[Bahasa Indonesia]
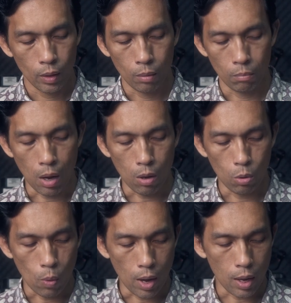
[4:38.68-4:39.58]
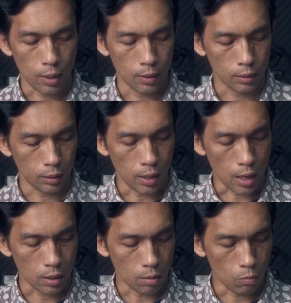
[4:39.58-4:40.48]
bahwa
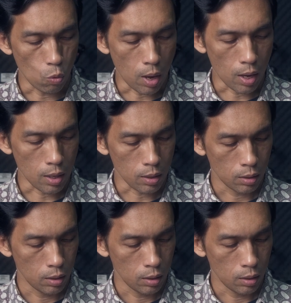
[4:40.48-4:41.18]
tidak semua